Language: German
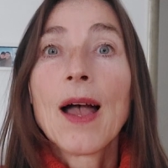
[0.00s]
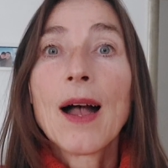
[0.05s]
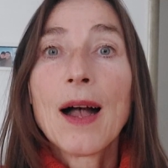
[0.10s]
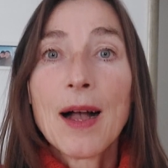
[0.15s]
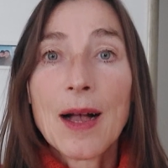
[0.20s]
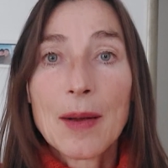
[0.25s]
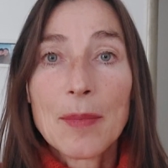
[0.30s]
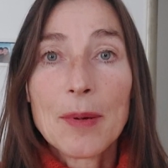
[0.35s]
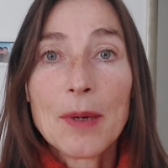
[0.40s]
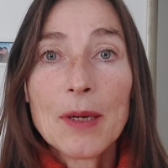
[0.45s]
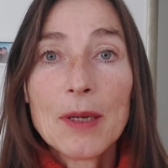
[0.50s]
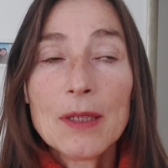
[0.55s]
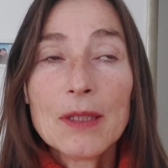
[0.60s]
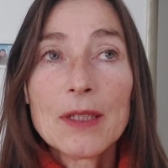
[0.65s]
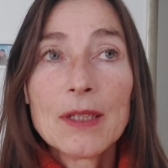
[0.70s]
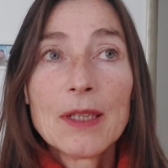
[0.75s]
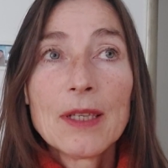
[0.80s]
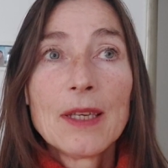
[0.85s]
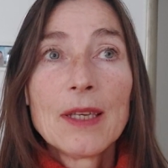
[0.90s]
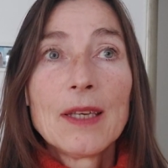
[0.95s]

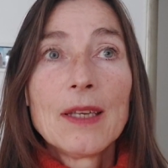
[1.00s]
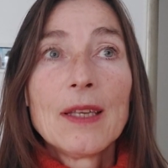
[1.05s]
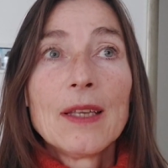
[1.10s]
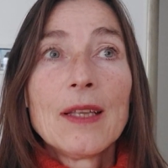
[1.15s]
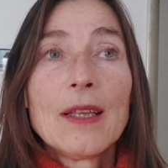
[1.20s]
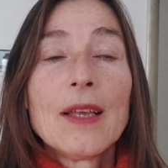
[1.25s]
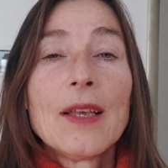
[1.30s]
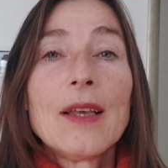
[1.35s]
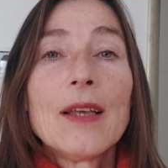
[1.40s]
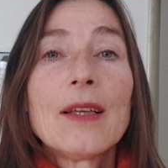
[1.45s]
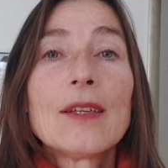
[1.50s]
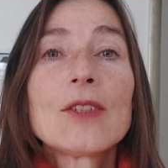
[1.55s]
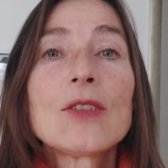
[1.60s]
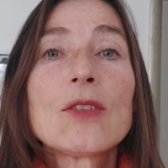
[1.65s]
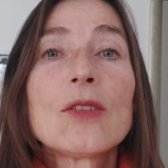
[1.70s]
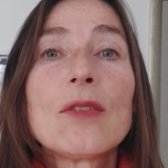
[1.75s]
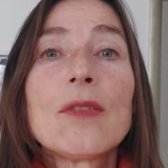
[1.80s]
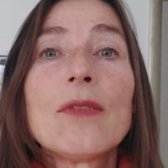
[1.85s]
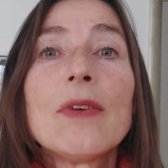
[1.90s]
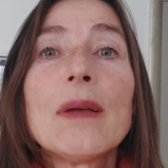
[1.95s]
Aber
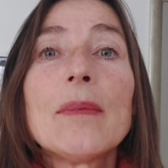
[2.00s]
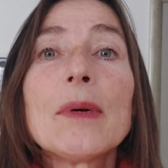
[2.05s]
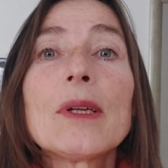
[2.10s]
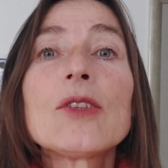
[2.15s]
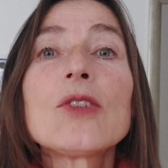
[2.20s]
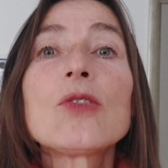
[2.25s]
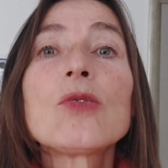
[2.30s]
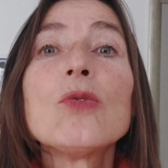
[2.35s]
wenn man